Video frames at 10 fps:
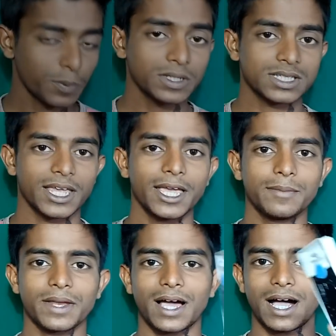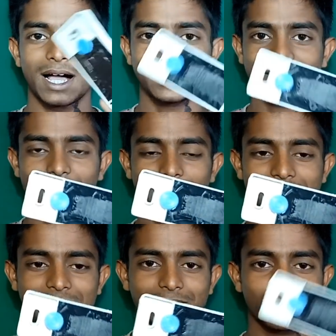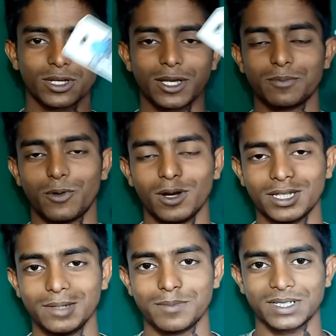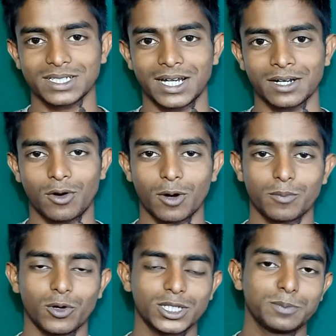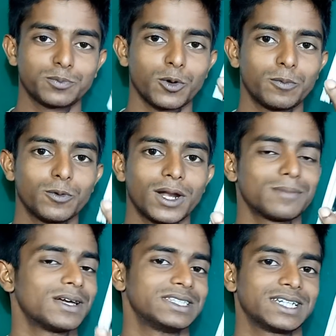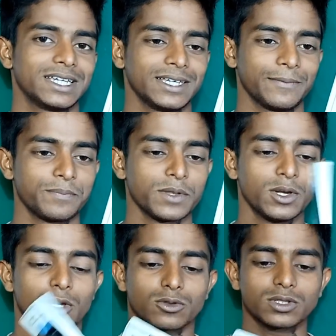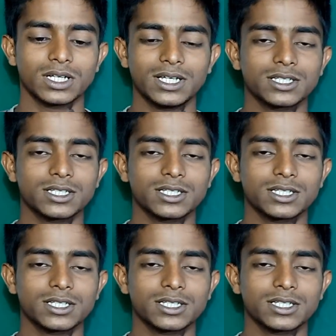so फ्रेंड्स ये है मेरा आज का मैजिक तो ये बहुत ही मज़ेदार और बहुत ही पॉपुलर मैजिक है ये तो चलिए